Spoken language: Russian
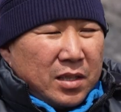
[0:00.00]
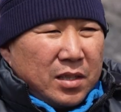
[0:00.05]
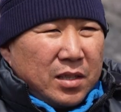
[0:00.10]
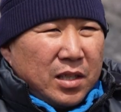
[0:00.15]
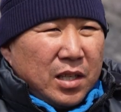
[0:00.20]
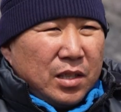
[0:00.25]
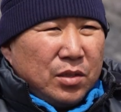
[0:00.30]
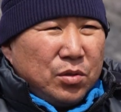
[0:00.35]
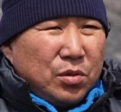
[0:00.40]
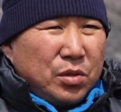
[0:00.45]

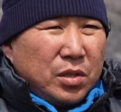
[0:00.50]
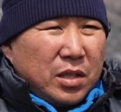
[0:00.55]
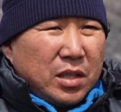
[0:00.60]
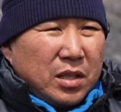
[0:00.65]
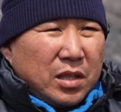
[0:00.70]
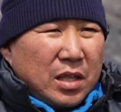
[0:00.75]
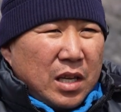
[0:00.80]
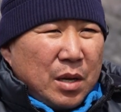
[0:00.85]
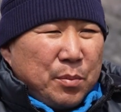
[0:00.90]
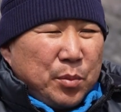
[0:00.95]
Следующий
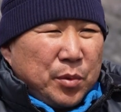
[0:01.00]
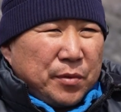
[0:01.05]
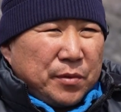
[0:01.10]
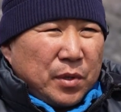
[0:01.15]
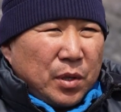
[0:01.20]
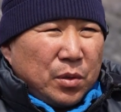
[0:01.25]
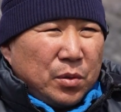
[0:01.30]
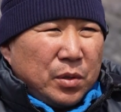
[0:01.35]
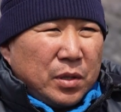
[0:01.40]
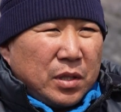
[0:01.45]
этап,
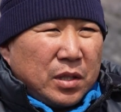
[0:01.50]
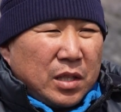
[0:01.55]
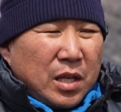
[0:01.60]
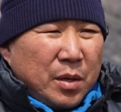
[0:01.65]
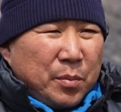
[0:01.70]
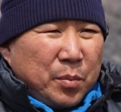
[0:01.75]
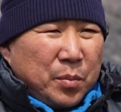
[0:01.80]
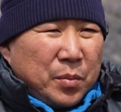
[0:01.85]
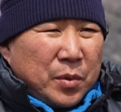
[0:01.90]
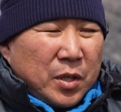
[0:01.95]
второй
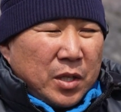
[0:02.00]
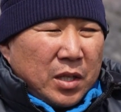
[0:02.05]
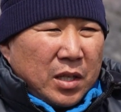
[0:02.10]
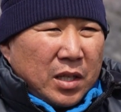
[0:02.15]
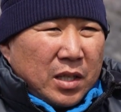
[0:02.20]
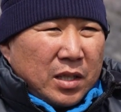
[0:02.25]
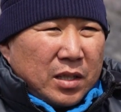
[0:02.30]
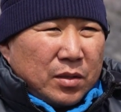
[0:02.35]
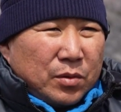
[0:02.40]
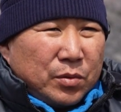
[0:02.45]
этап
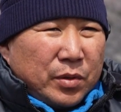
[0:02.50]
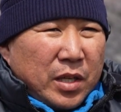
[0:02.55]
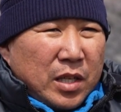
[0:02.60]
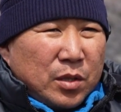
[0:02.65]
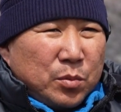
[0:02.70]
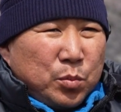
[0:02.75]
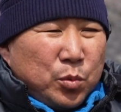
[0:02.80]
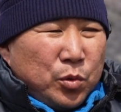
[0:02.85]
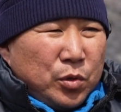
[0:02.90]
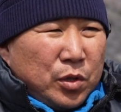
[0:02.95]
у
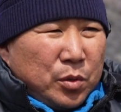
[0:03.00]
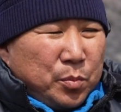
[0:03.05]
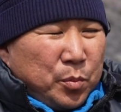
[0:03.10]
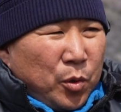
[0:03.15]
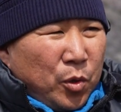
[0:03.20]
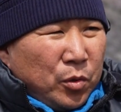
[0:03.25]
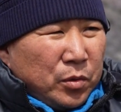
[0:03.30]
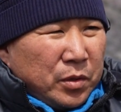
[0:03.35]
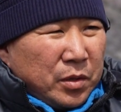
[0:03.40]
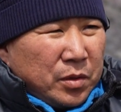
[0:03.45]
нас будет
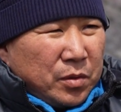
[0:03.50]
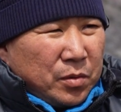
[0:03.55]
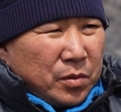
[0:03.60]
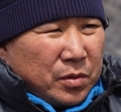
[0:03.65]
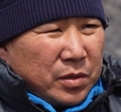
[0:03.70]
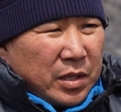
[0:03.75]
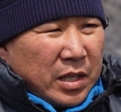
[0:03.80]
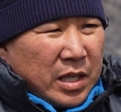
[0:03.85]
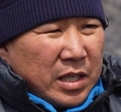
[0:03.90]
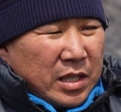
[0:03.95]
полностью
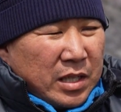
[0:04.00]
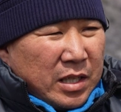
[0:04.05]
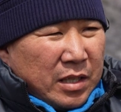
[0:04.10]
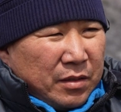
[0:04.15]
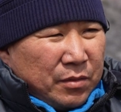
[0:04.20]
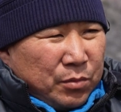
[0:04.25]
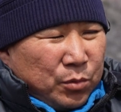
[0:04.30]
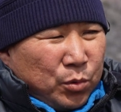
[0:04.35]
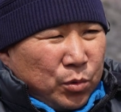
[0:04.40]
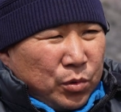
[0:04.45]
здание,
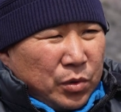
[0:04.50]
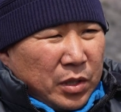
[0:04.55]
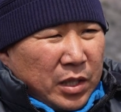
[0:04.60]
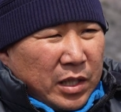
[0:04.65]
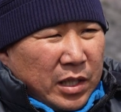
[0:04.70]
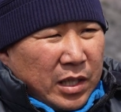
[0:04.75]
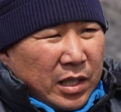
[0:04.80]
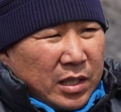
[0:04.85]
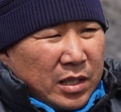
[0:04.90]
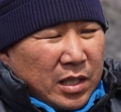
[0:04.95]

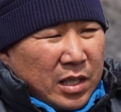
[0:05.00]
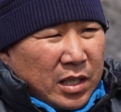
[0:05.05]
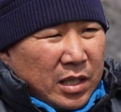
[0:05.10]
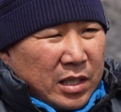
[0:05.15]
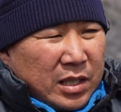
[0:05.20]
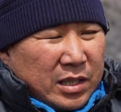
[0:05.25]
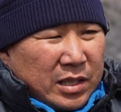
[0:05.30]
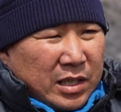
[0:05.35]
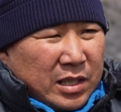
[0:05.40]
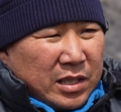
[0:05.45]
внутренняя
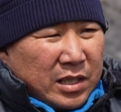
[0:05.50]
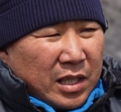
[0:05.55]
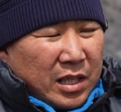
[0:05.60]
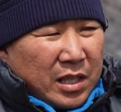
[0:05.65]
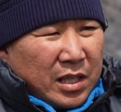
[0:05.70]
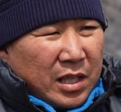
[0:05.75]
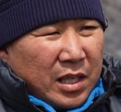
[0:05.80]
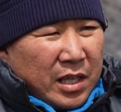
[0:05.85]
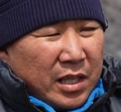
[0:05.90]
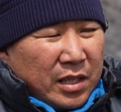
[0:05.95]
отделка,
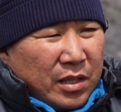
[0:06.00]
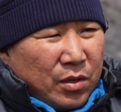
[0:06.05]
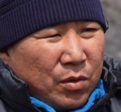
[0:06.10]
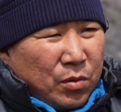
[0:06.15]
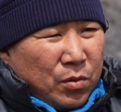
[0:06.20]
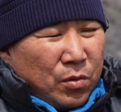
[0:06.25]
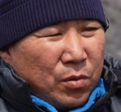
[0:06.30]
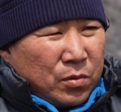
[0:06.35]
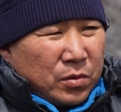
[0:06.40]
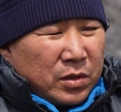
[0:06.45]
застекление
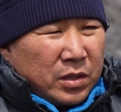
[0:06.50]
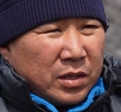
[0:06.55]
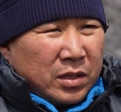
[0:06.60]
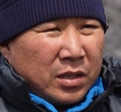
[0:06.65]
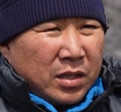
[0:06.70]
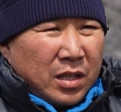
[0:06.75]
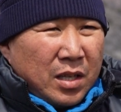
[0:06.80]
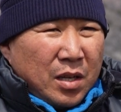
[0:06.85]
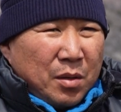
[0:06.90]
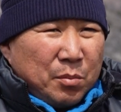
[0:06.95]

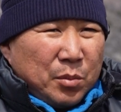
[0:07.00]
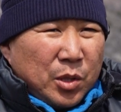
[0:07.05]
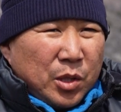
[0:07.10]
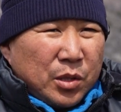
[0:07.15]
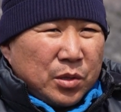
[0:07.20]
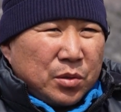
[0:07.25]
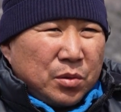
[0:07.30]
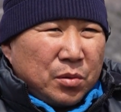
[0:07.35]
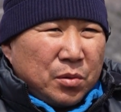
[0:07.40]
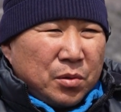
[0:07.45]
окон,
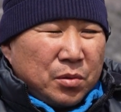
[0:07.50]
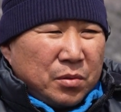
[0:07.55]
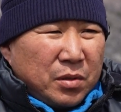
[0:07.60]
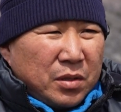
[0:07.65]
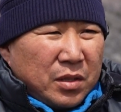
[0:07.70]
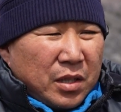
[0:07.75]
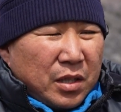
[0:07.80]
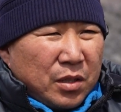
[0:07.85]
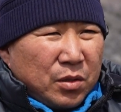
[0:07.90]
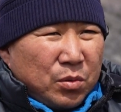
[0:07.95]
благоустройство
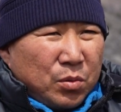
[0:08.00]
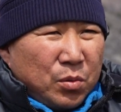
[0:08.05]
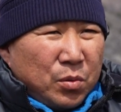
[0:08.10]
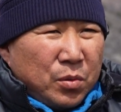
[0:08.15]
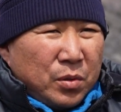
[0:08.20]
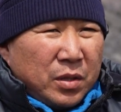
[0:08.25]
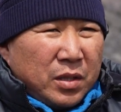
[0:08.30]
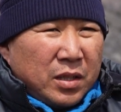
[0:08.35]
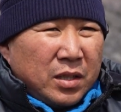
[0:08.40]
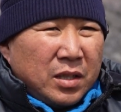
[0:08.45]

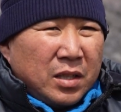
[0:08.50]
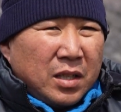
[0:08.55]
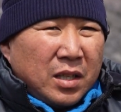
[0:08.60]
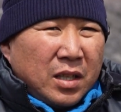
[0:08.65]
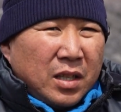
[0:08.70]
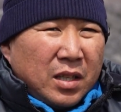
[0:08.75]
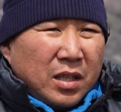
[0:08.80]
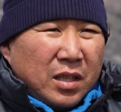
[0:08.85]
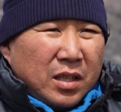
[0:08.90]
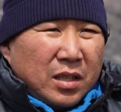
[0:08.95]
территории
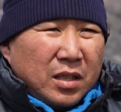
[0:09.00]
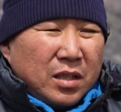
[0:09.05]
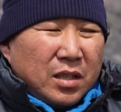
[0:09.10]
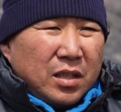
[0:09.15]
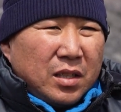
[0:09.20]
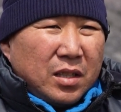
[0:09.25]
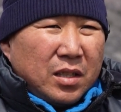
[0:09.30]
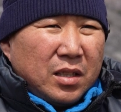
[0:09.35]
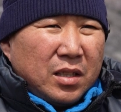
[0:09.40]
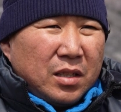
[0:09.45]

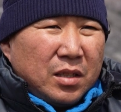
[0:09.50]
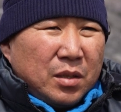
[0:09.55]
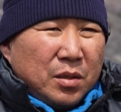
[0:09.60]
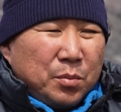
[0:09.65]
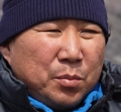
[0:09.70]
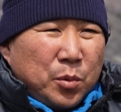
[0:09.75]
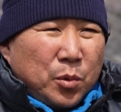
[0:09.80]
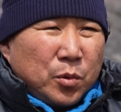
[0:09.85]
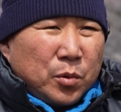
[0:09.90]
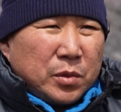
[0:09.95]
и
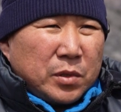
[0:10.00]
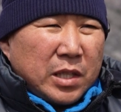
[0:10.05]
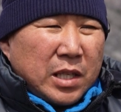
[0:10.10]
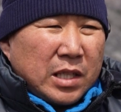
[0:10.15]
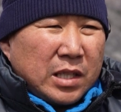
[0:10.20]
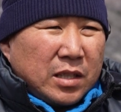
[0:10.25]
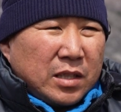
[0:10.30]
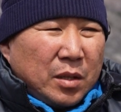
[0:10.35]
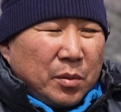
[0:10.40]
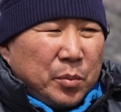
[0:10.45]

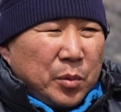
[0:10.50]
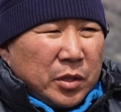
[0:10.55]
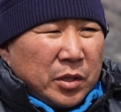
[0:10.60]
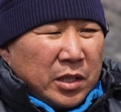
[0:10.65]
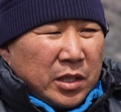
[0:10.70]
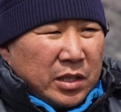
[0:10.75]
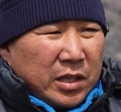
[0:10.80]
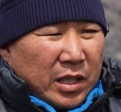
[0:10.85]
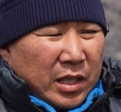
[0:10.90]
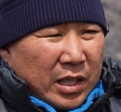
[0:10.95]
получается
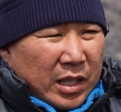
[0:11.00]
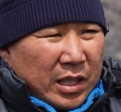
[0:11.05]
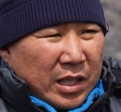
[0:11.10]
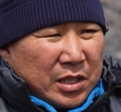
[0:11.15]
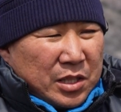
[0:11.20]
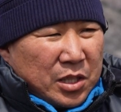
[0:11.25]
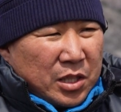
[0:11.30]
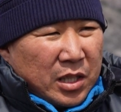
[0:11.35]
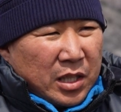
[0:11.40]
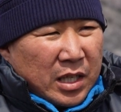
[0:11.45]
дополнительная
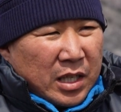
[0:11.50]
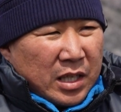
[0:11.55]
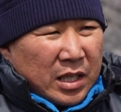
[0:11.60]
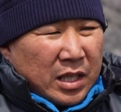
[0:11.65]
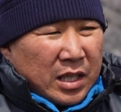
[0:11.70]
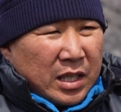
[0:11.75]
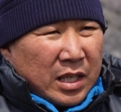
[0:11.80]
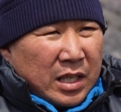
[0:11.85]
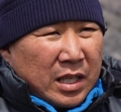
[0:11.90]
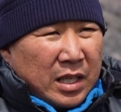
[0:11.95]

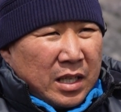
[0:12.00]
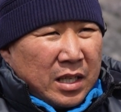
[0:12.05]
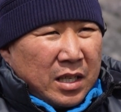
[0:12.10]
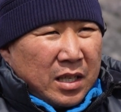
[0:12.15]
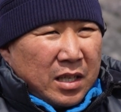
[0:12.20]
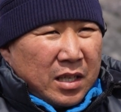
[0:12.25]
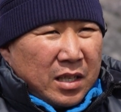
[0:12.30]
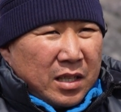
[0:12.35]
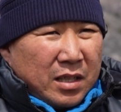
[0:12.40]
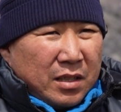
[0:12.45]
кочегарка,
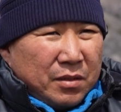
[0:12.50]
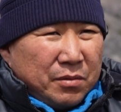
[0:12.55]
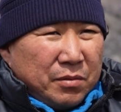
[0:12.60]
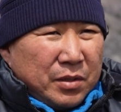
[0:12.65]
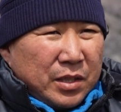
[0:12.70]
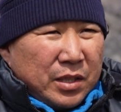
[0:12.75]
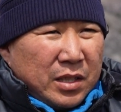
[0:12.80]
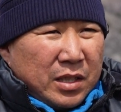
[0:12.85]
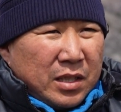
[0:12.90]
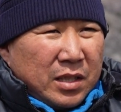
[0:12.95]

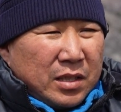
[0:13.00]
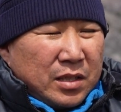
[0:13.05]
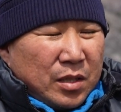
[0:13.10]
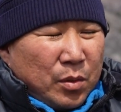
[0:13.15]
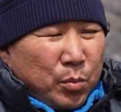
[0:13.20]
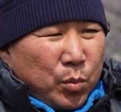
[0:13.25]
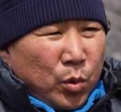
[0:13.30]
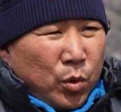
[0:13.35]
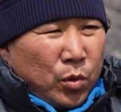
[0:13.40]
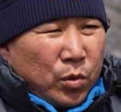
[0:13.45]

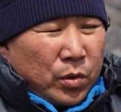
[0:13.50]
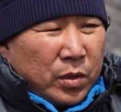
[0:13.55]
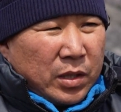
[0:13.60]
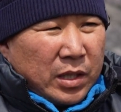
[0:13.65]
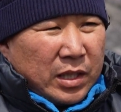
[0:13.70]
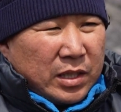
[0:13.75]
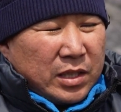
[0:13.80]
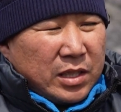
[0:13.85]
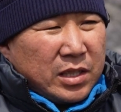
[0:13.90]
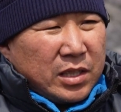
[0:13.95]
водозабор,
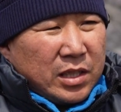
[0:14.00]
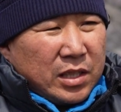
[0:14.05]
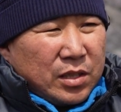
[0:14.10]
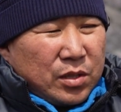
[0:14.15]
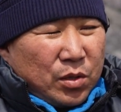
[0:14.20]
очистные